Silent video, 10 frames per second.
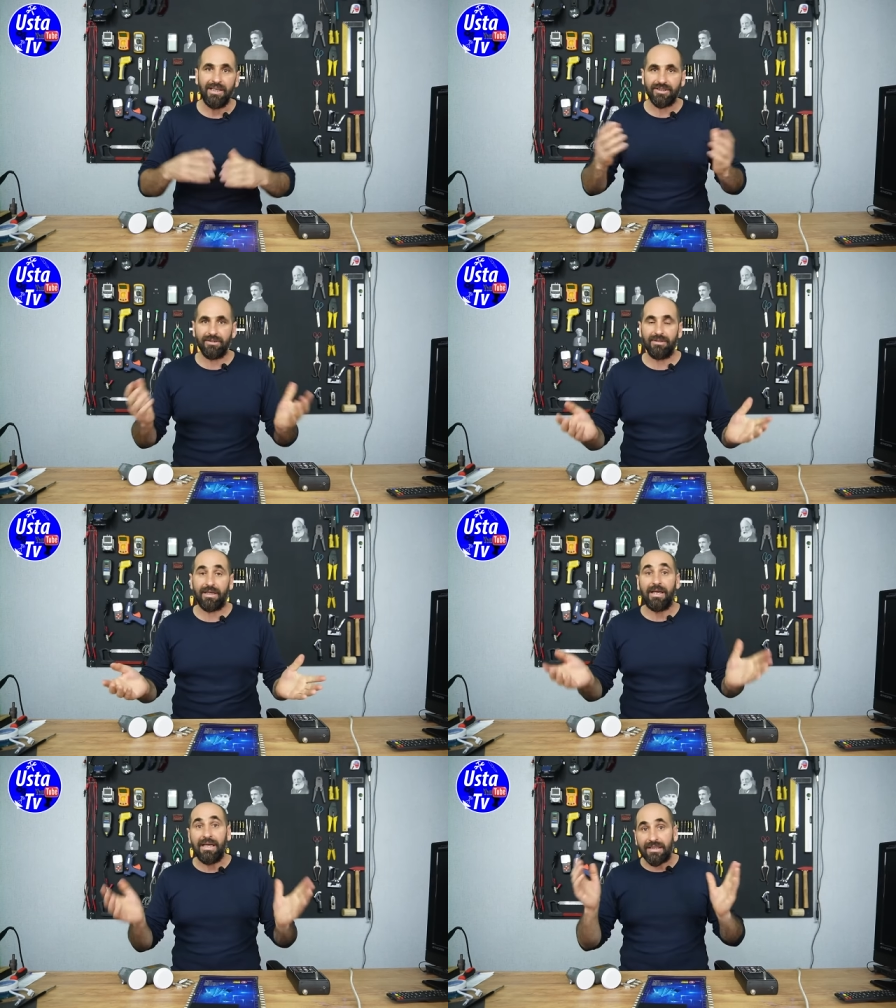
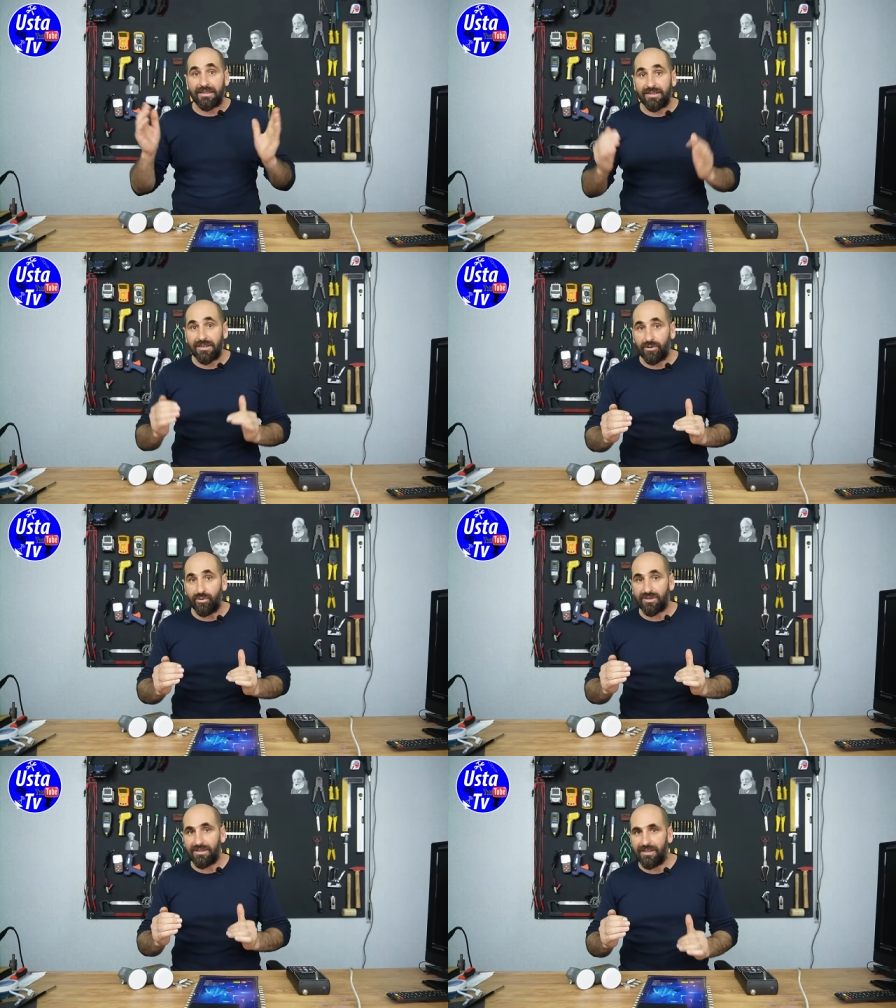Şimdi
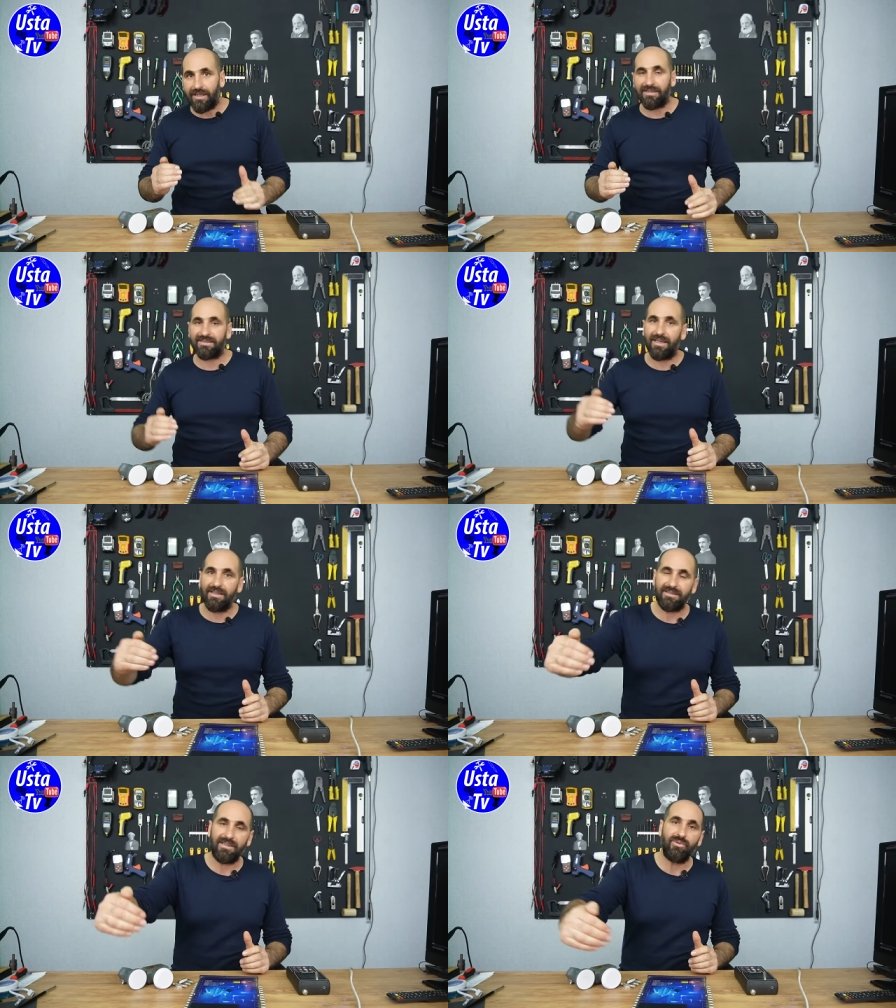Dijitürk sinyali
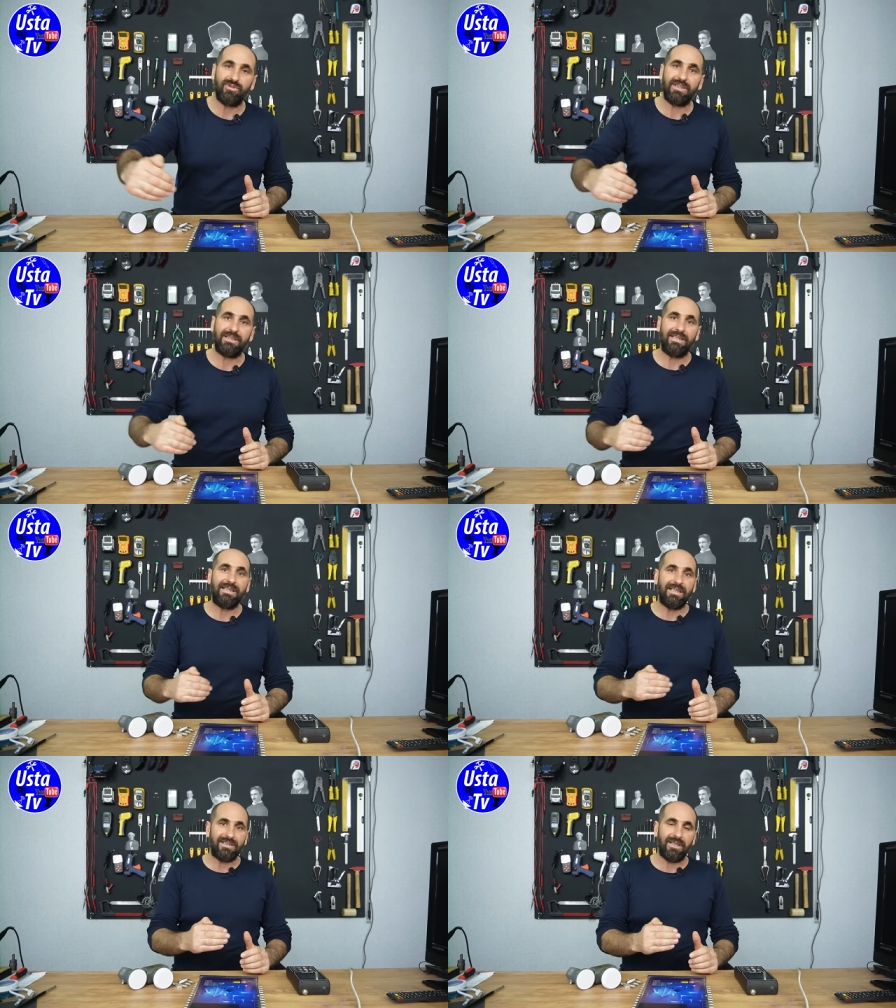santral
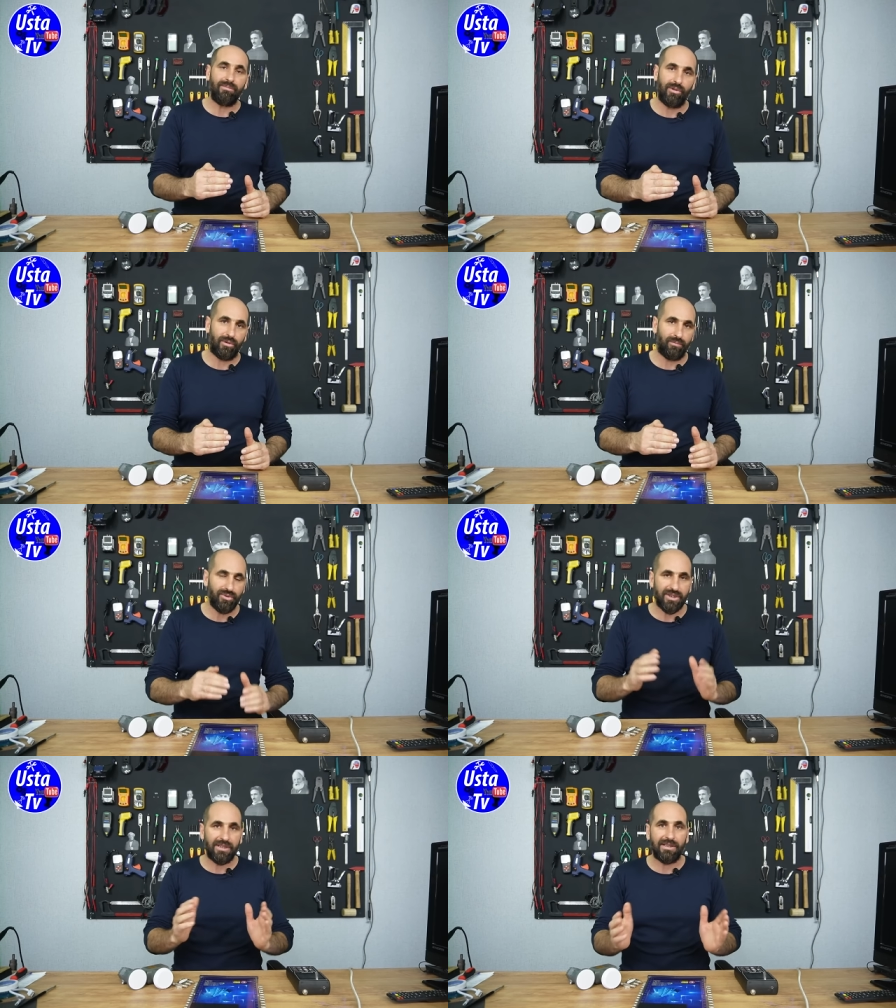üzerinden geçebiliyor.
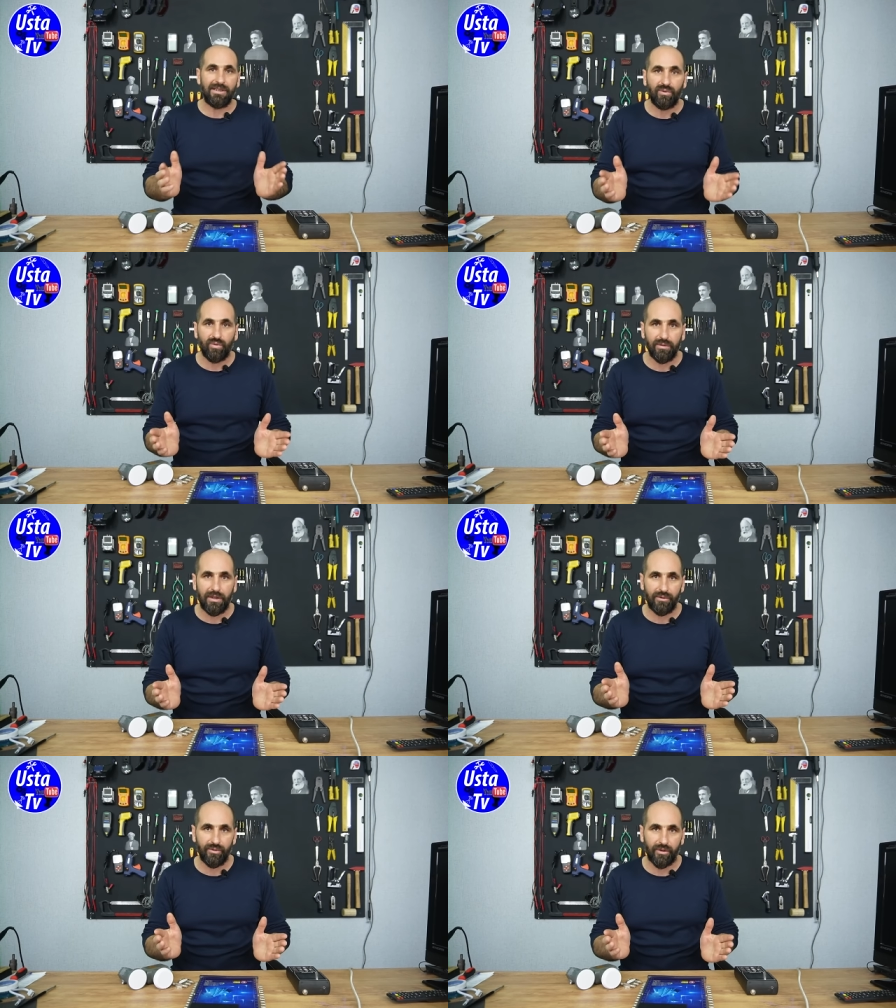Bu şekilde
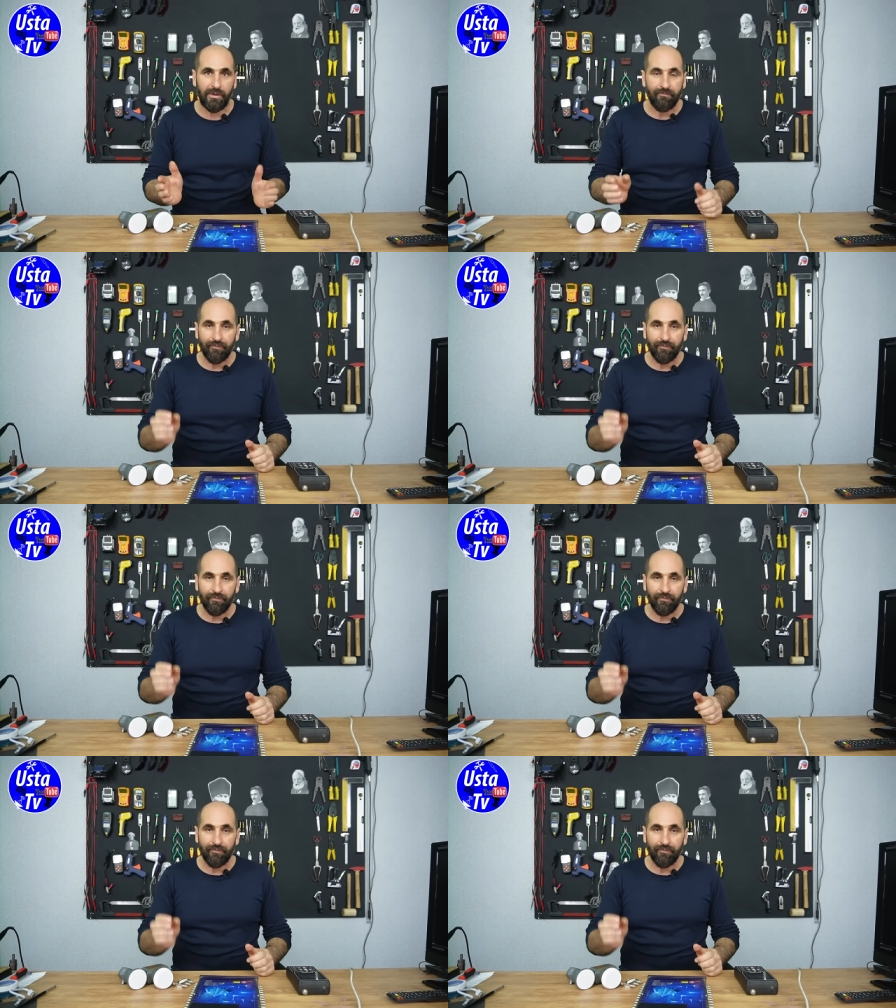kullanılıyor.